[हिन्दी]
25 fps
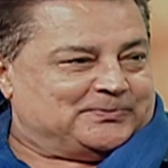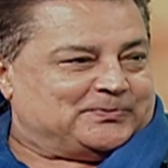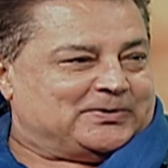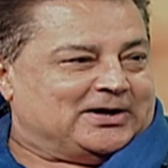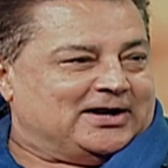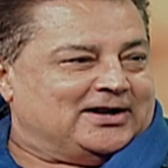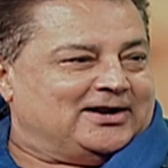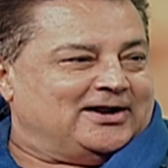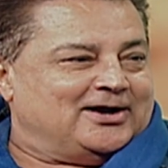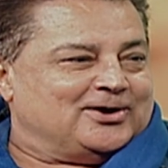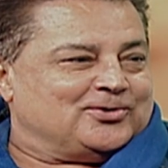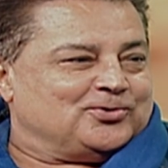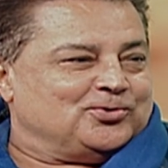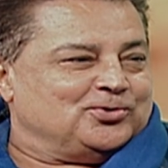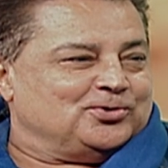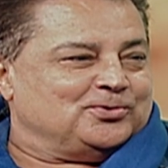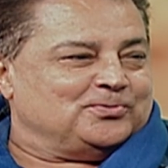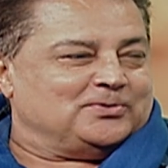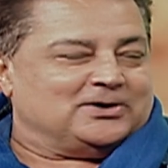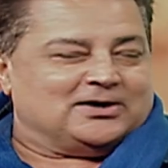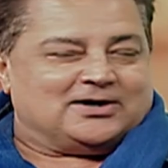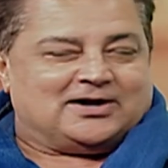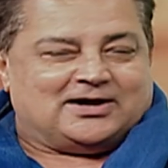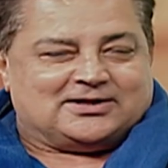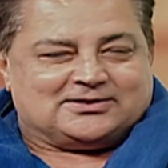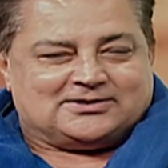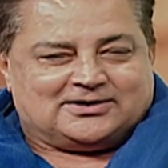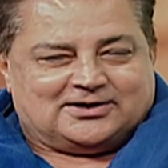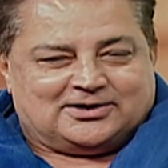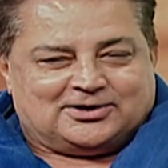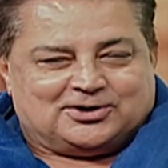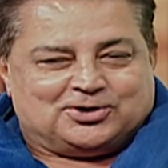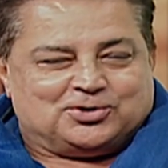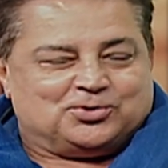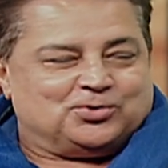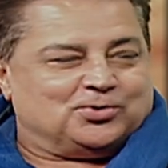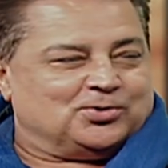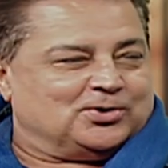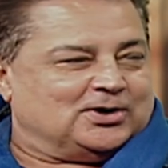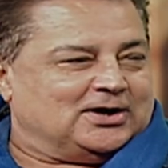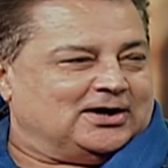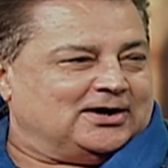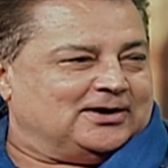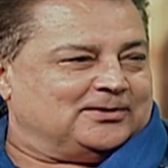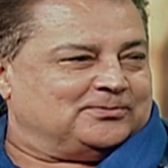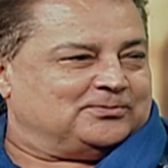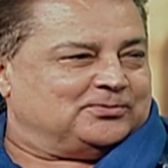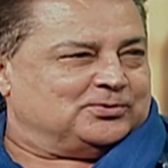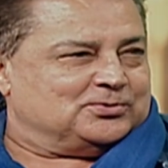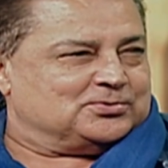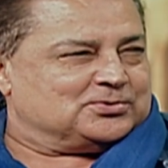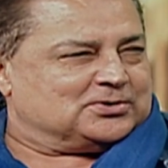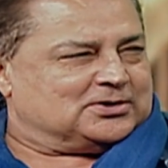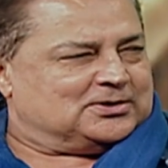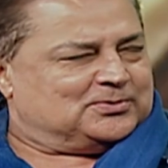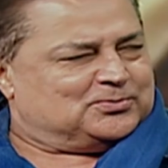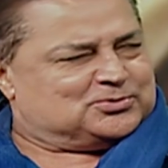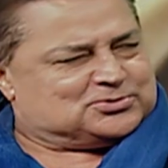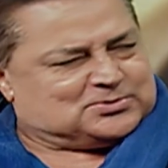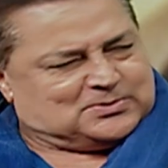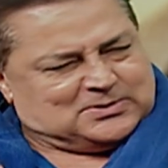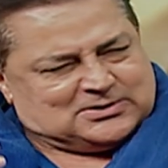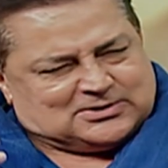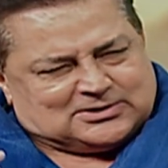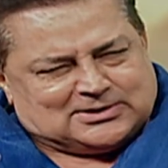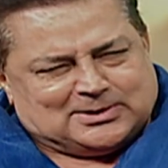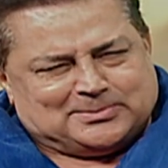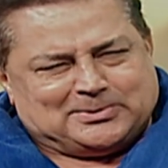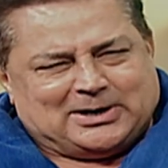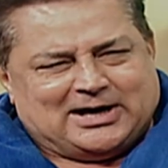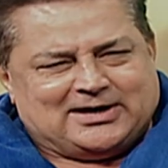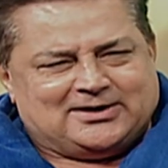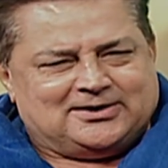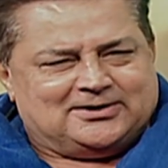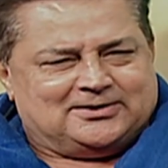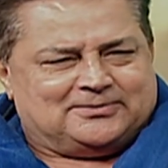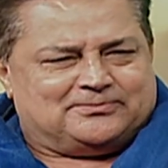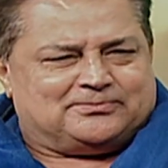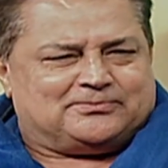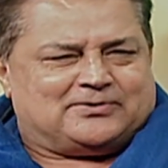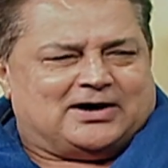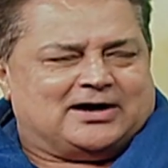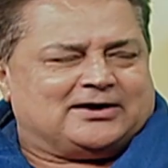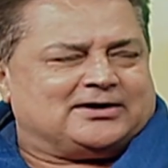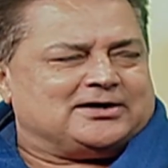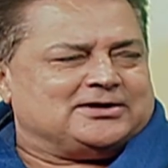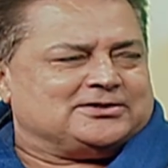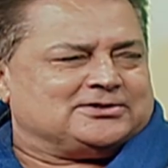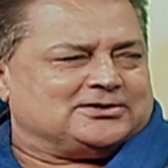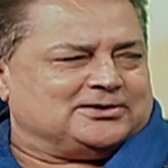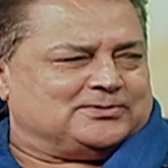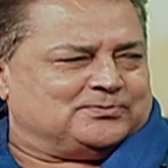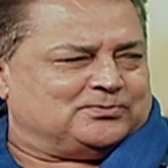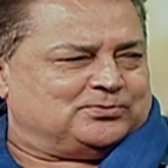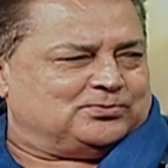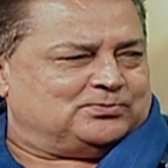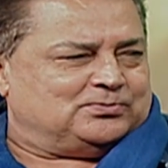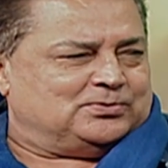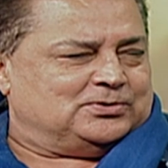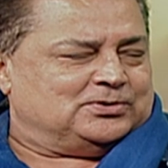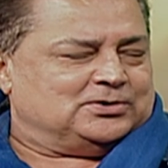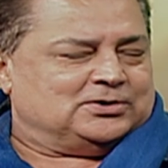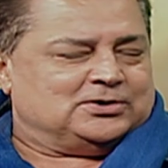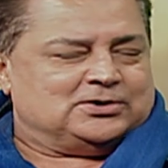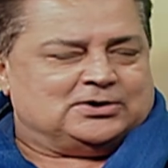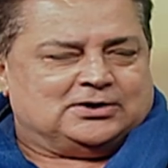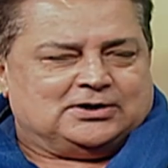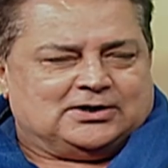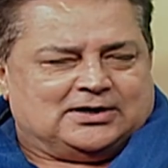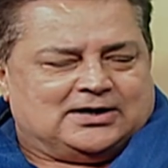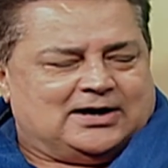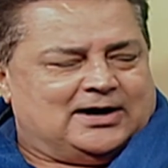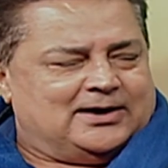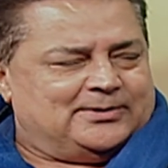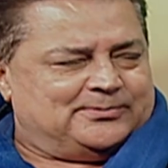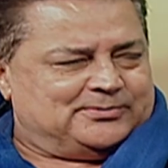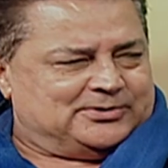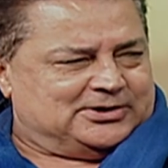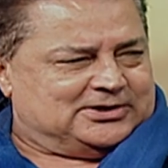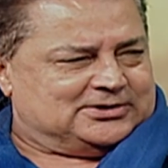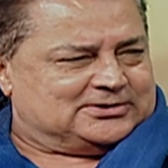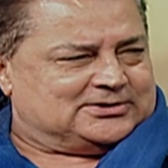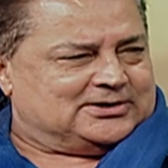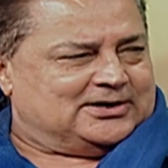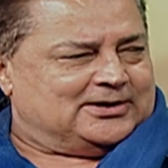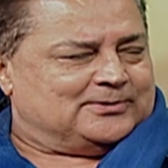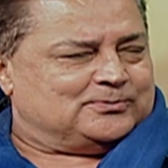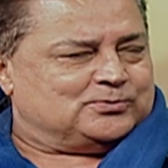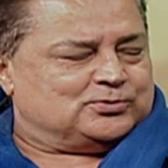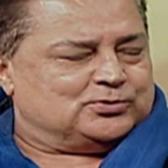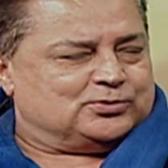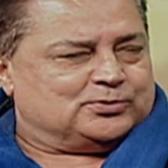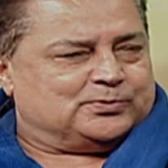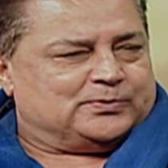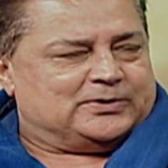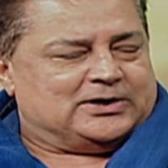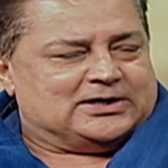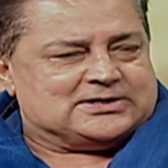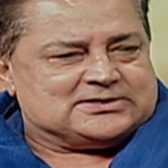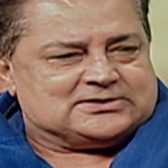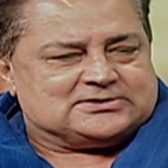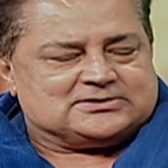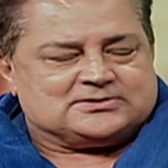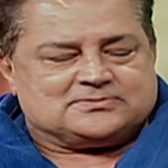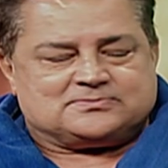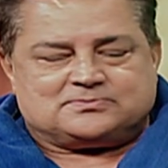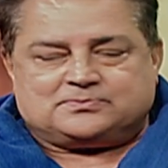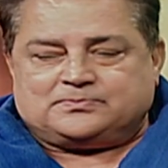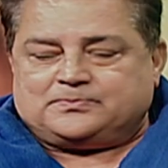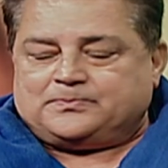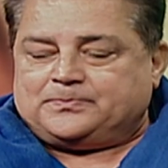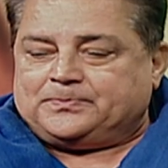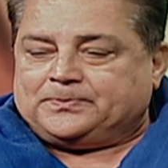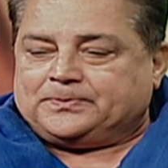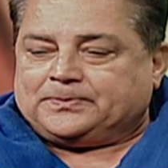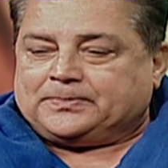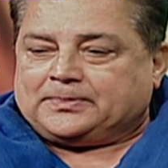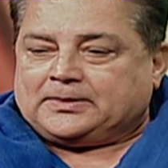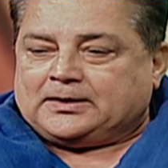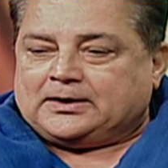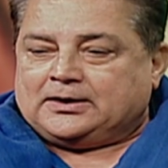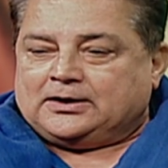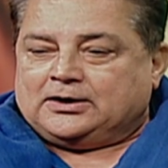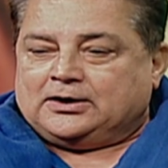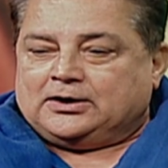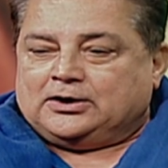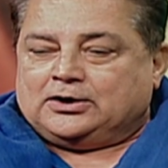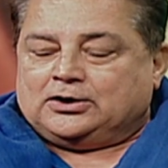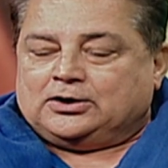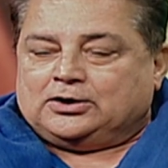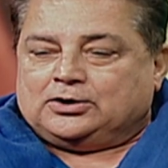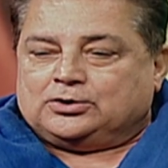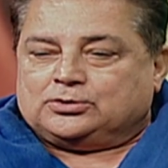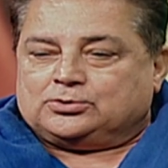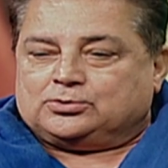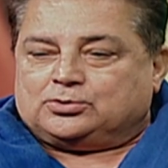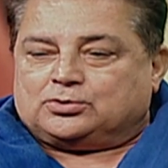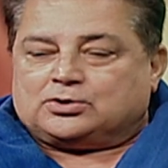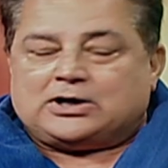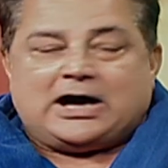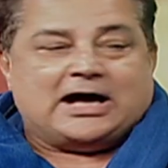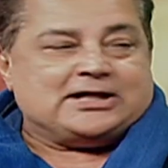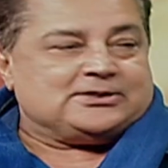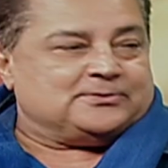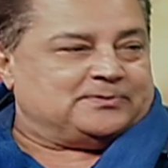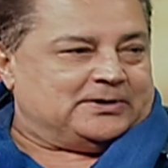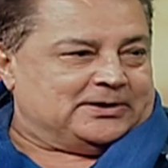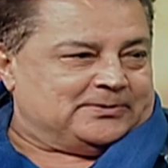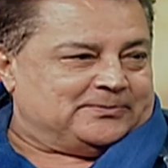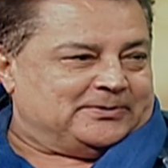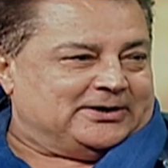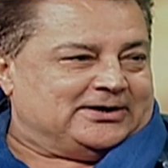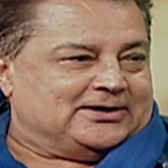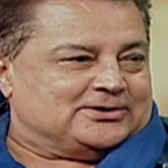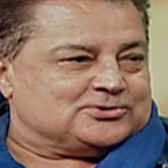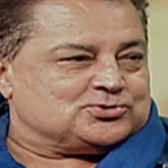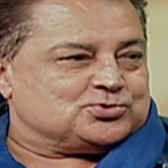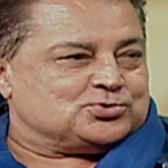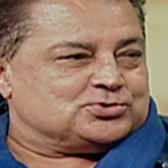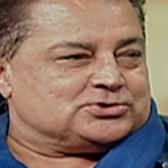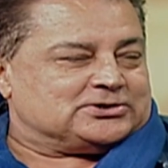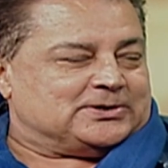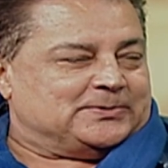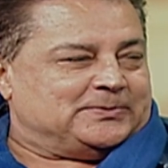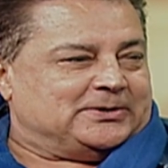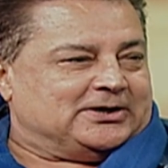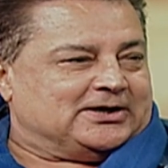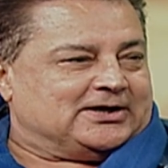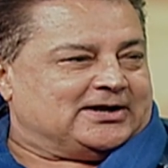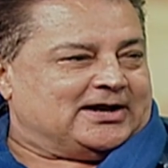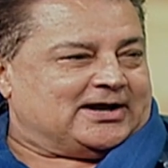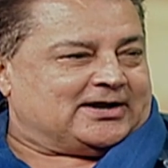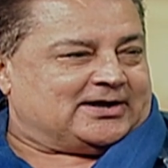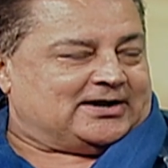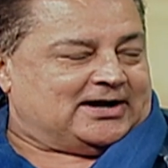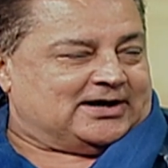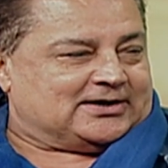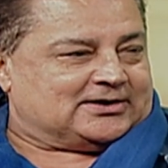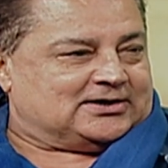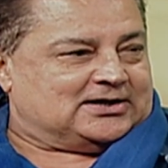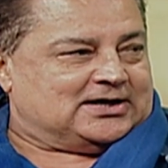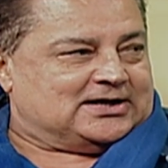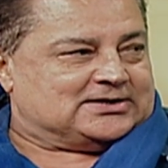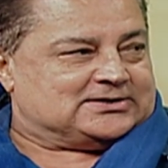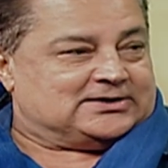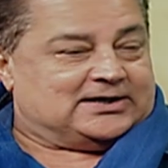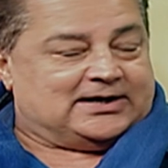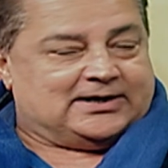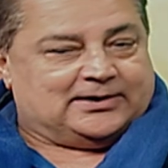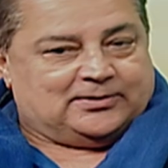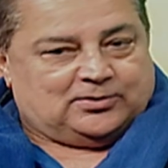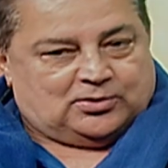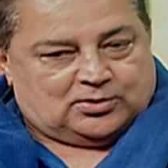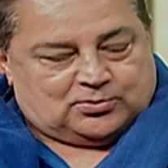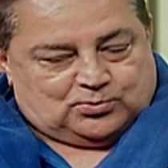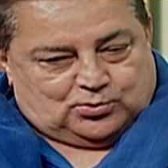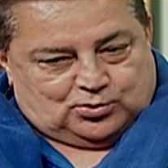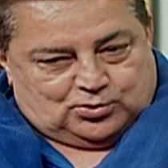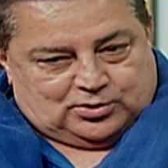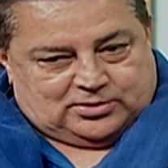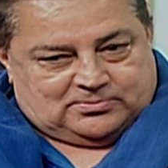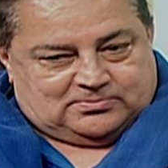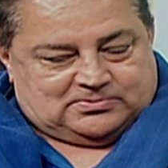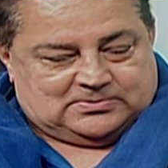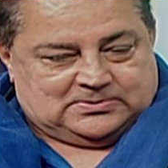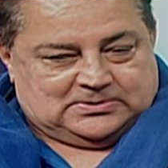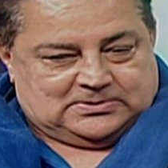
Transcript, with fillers: में पहला रोल मिल रहा था हीरो का उस वक्त तबाही फाँके थे काम नहीं था भूख प्यास तो रात भर मैंने सोचा मैंने क्या क्या किया जाए और वो